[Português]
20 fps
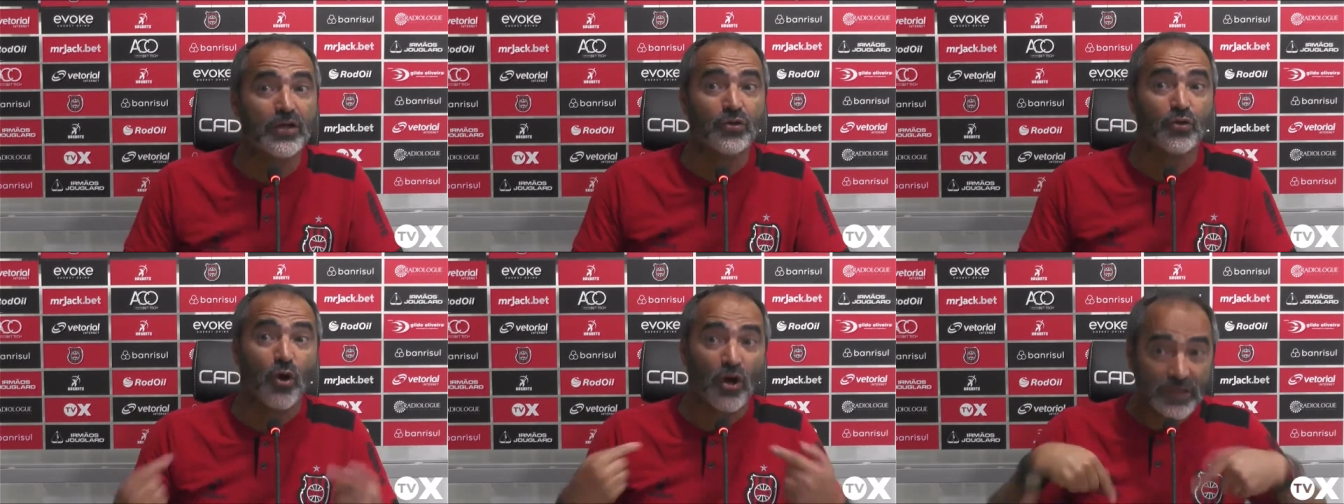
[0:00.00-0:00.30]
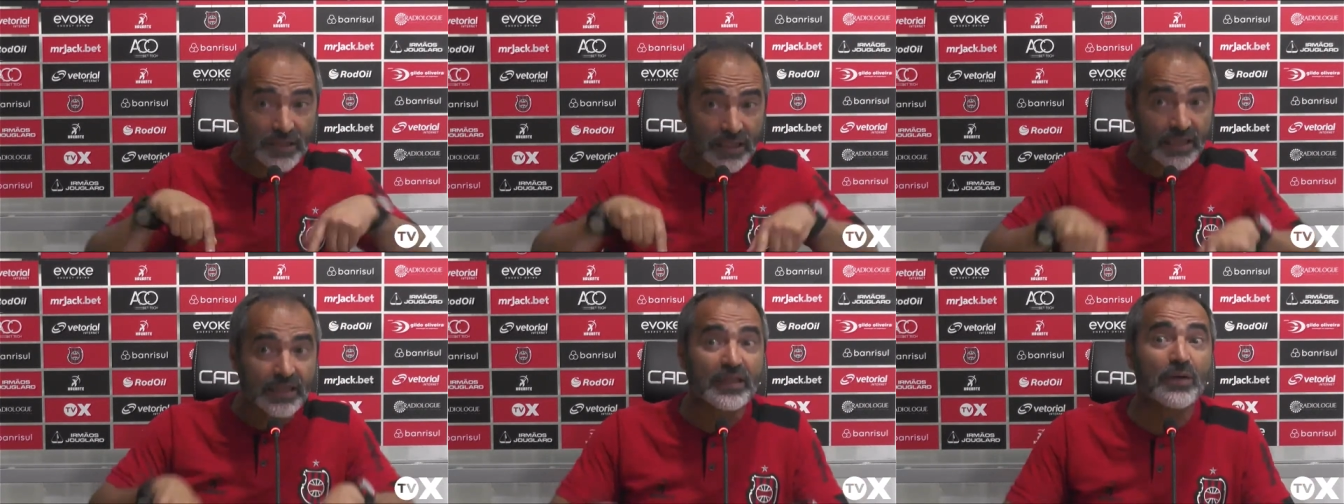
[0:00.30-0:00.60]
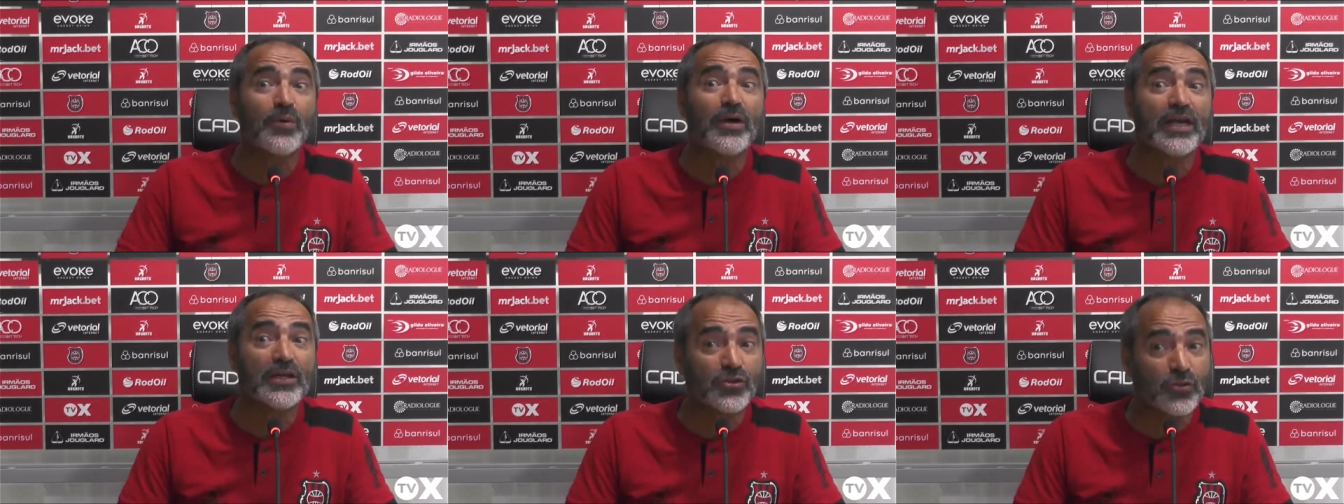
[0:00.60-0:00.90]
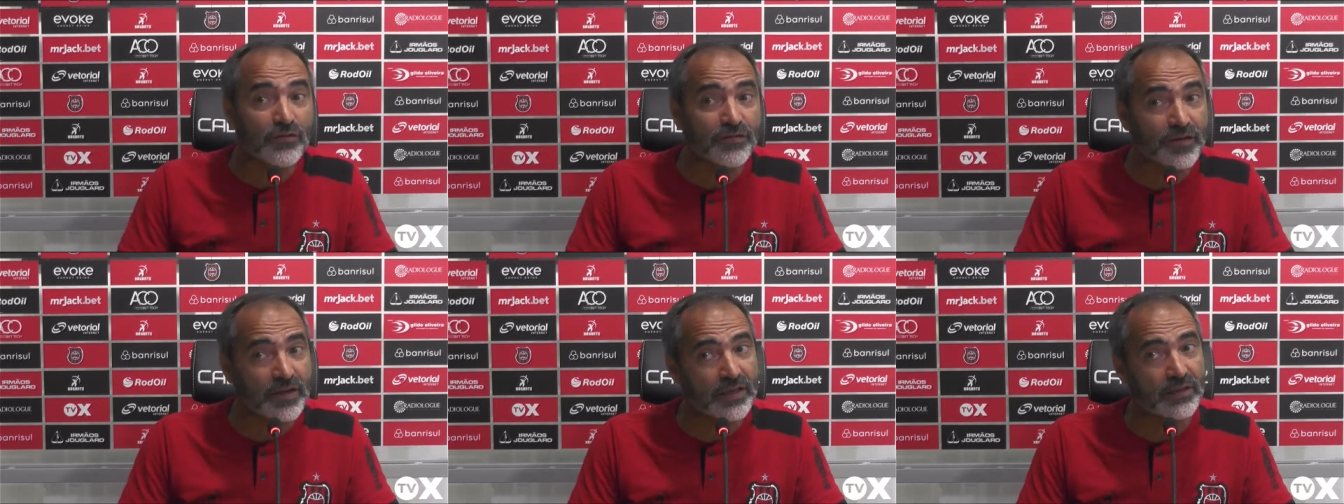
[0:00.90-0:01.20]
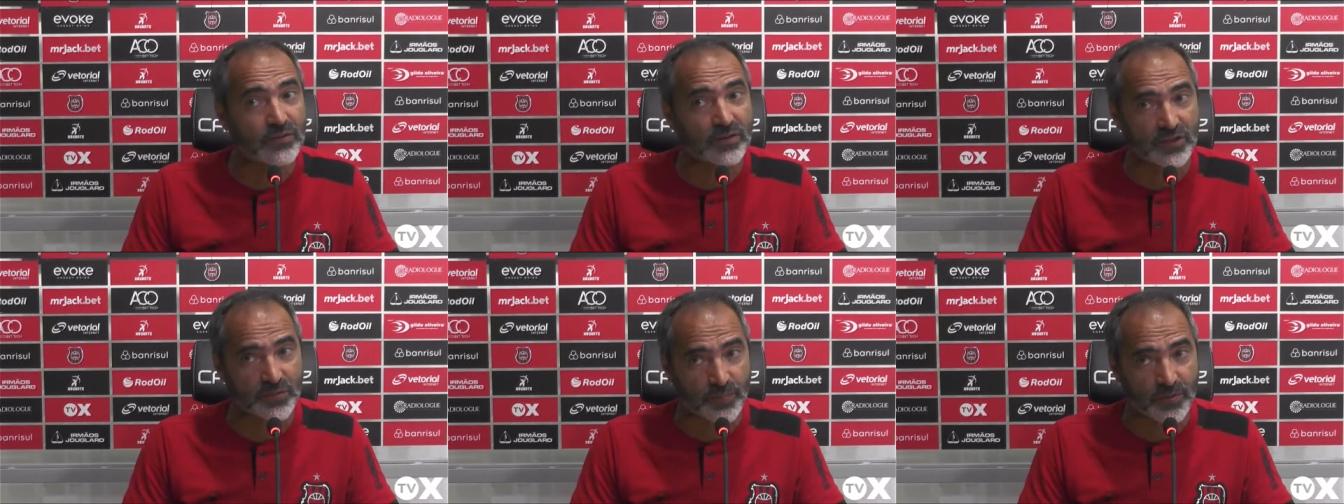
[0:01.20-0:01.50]
Nós é que estamos
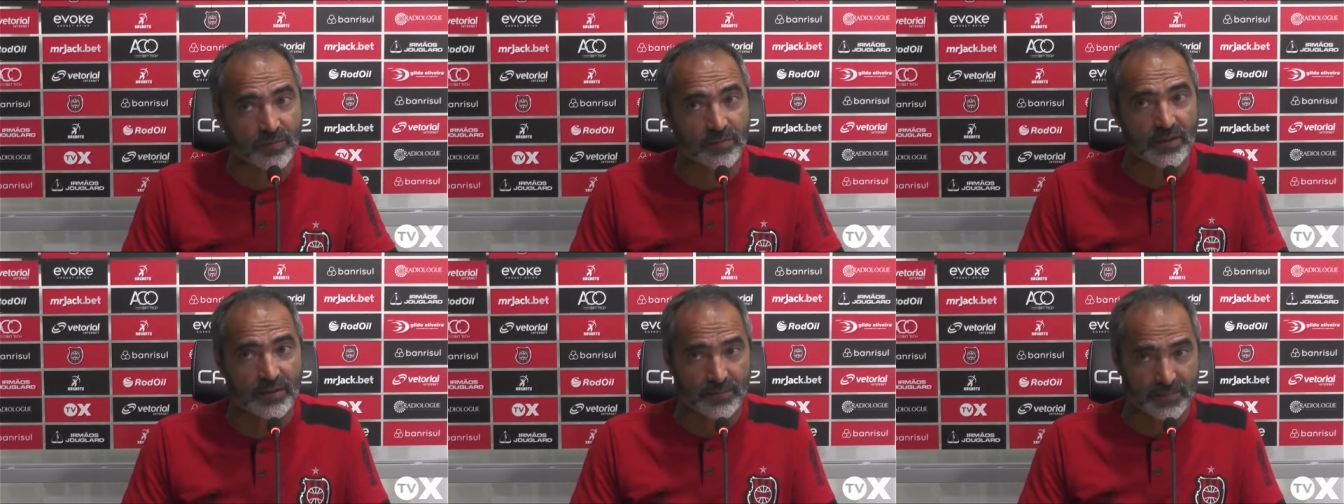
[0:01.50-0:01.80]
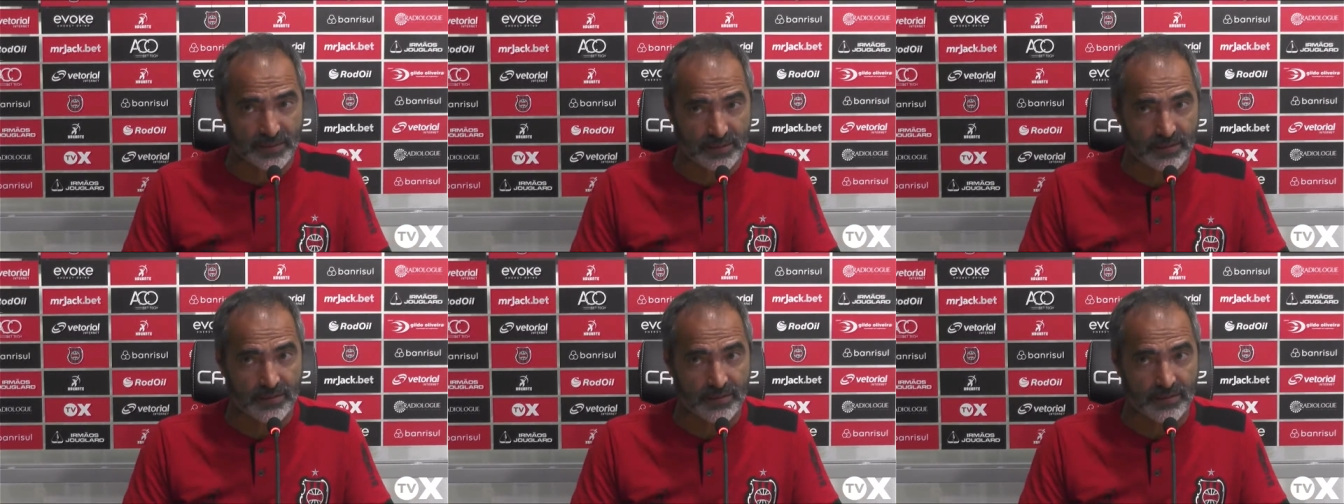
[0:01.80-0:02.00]
resolvendo esse problema.